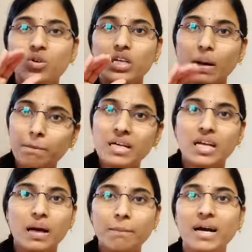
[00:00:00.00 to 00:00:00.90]
నమ్మే
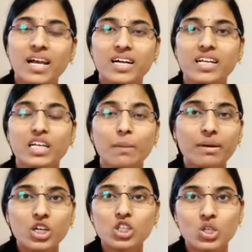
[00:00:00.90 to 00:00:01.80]
నమ్మాలండి
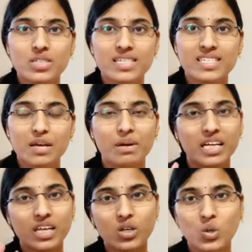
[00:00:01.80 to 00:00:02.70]
నమ్మకంతో చేస్తే మనకి
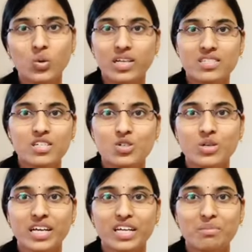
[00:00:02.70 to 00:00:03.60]
ఎక్కువ రిజల్ట్స్
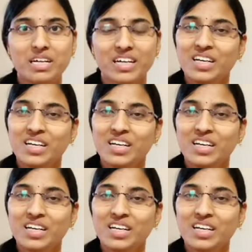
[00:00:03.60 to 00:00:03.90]
ఉంటాయన్నమాట